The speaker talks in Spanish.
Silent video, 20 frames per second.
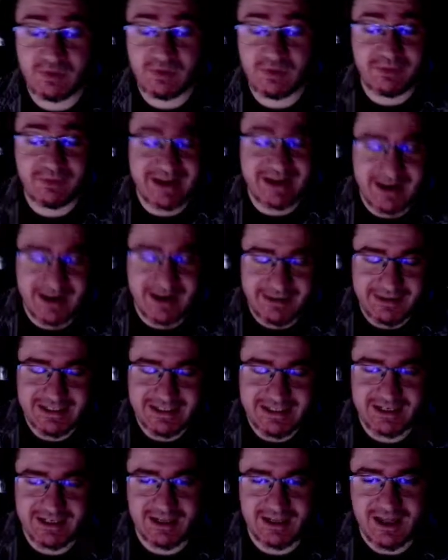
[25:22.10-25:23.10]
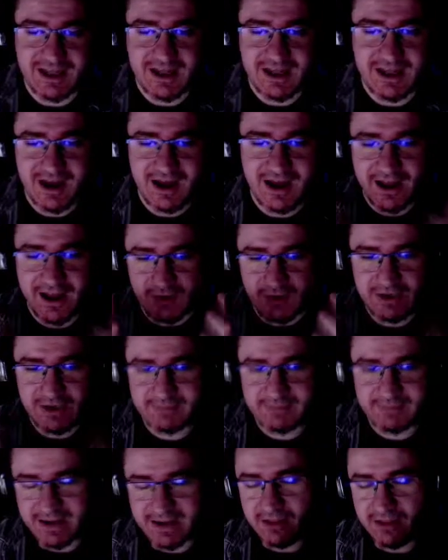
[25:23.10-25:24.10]
puedo mirar a ver si hay alguna
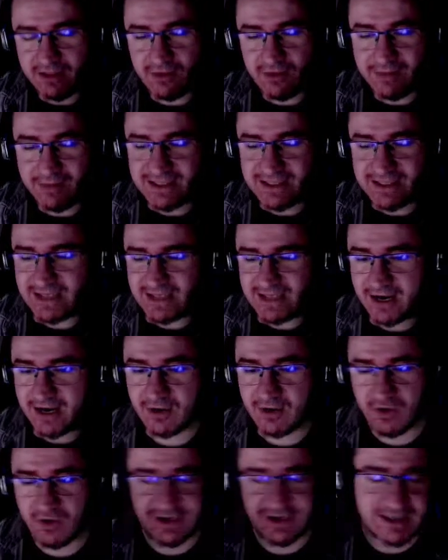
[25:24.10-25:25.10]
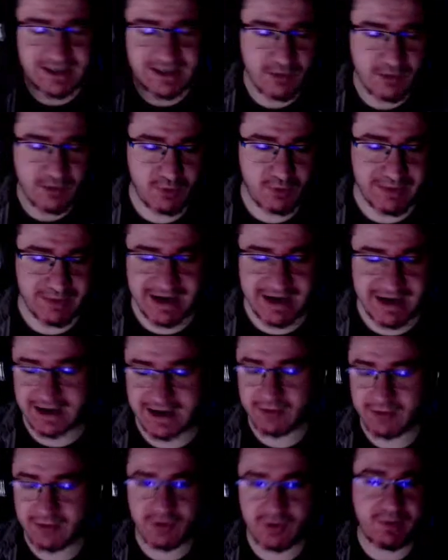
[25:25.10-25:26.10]
explicación más canon o lo que sea, lo puedo mirar en
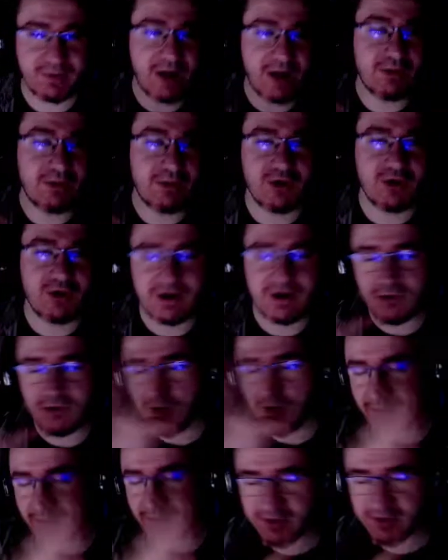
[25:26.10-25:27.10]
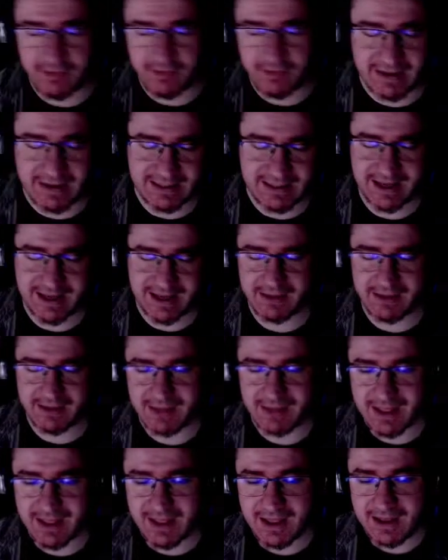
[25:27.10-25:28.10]
el libro y a lo mejor hago algún vídeo en Mind the Game
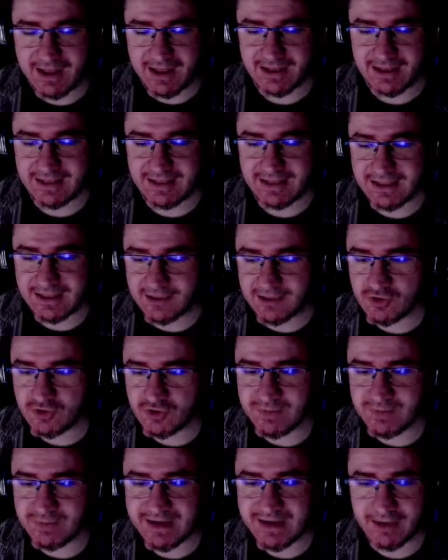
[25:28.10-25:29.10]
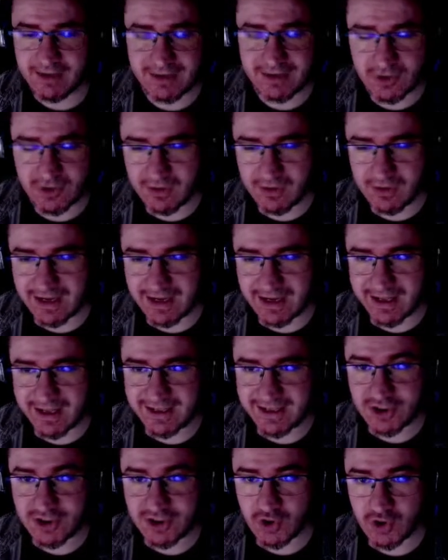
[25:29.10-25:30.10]
intentando explicar bien toda la
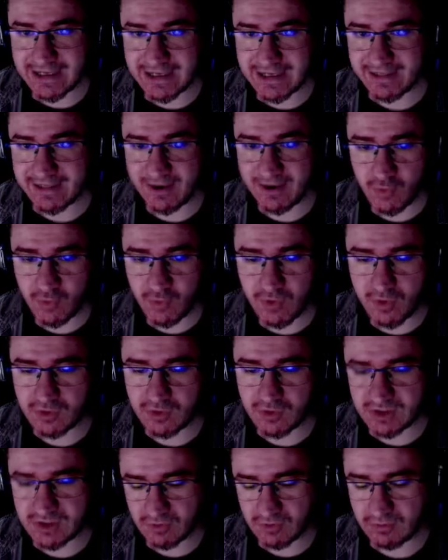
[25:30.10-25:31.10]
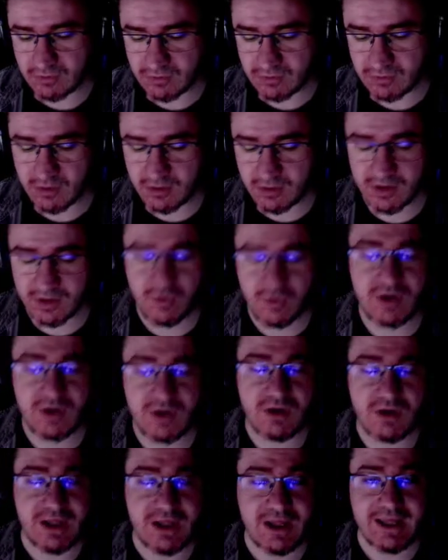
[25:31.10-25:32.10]
historia del juego según lo del
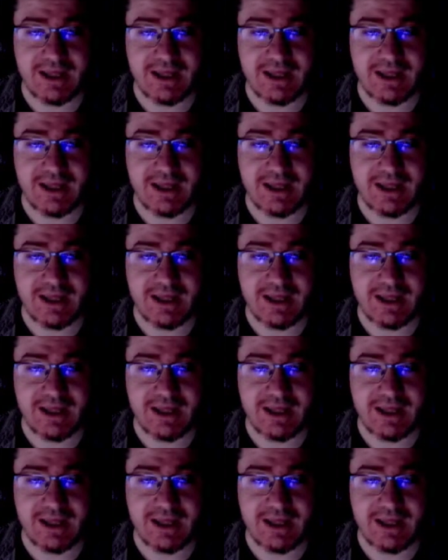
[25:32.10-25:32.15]
juego,